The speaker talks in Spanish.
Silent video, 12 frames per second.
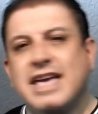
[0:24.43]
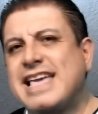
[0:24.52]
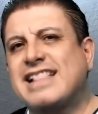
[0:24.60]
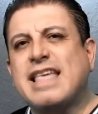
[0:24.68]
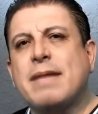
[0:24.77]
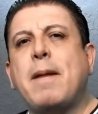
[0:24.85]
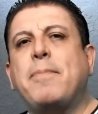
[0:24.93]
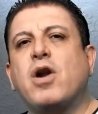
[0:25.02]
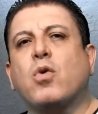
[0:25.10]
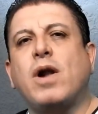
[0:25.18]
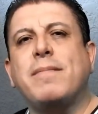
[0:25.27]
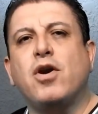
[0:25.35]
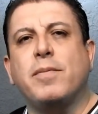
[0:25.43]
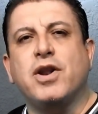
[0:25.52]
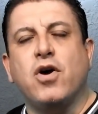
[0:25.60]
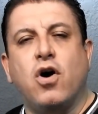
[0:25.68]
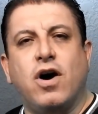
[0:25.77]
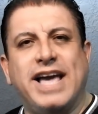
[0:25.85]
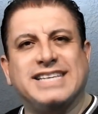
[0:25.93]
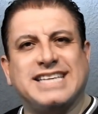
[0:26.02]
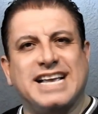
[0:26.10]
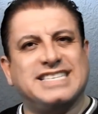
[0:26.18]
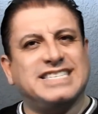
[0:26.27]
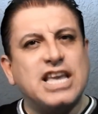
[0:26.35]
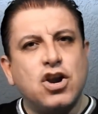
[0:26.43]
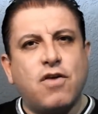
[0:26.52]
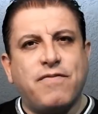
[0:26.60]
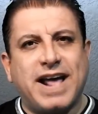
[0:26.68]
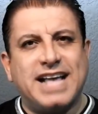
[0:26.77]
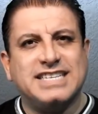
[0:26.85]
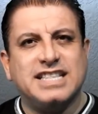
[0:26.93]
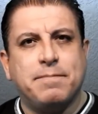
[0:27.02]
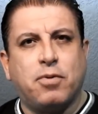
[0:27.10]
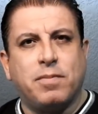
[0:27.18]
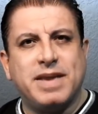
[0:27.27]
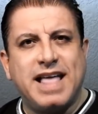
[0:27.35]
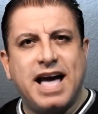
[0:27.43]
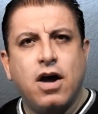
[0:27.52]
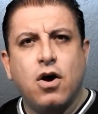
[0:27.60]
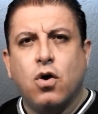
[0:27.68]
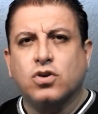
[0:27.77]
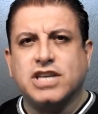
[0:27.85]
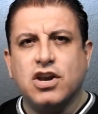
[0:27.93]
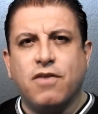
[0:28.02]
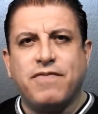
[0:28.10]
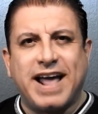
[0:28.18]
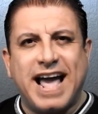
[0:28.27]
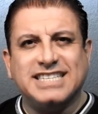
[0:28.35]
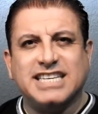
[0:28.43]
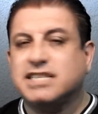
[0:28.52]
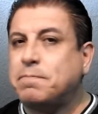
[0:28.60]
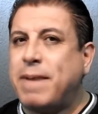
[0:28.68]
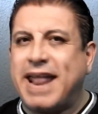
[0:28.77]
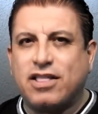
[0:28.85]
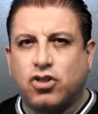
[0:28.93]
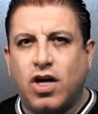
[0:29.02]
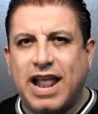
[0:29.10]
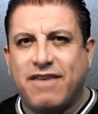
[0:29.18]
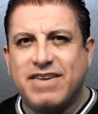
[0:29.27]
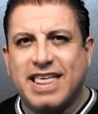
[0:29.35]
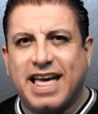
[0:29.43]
Y el tema por el cual me nominó es 5 fragancias de por vida o 5 fragancias para toda la vida.